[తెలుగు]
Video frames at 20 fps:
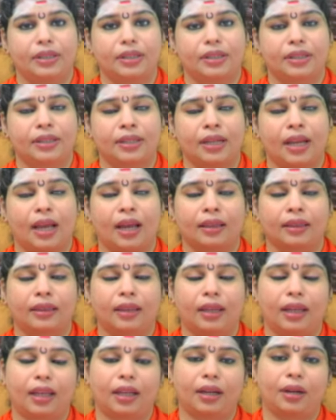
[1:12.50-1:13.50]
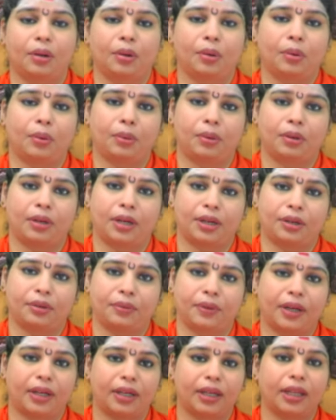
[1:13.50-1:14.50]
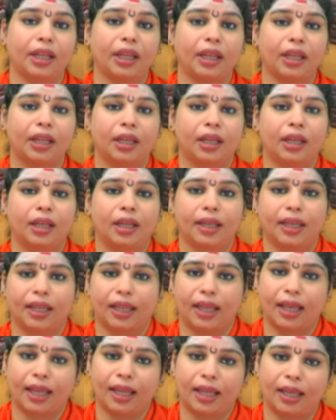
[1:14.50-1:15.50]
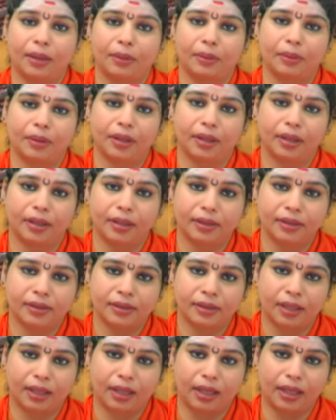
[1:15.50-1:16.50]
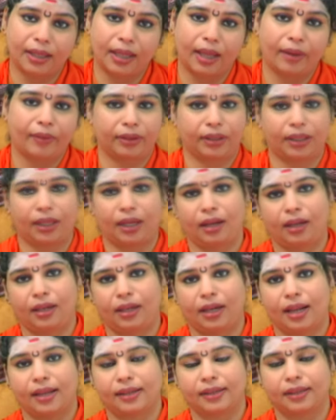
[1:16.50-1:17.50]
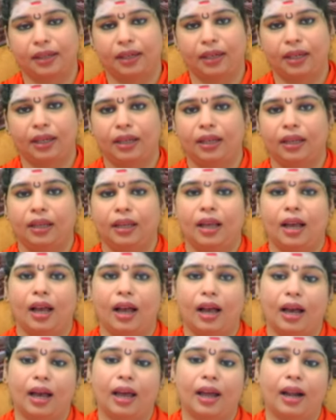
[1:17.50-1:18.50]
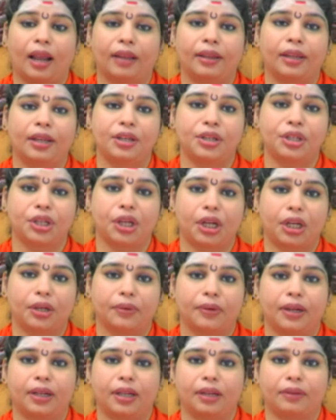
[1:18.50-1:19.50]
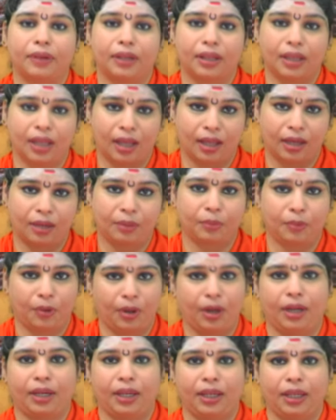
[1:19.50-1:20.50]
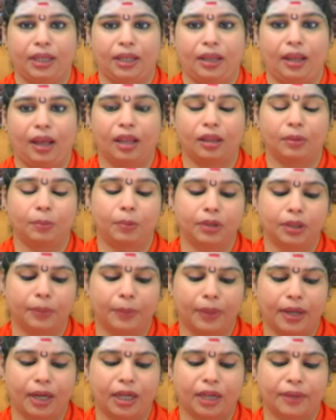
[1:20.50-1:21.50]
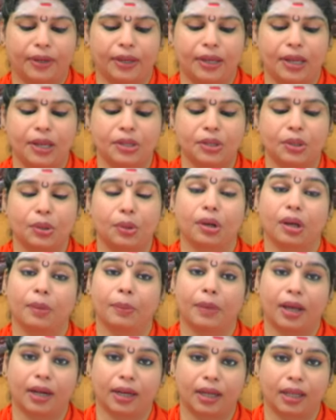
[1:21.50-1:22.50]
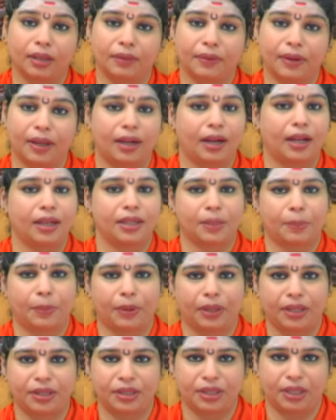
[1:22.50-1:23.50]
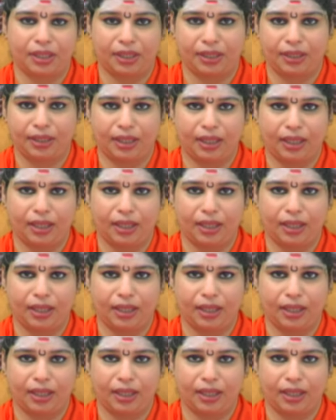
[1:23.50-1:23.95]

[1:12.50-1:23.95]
శాక్తేయంలో ఉన్నటువంటి ఏ స్త్రీ దేవతనైనా సరే ఆరాధించేటువంటి విధానం ఒకటి అద్భుతమైనటువంటి శ్లోక మార్గం ద్వారా చెప్పడం జరిగింది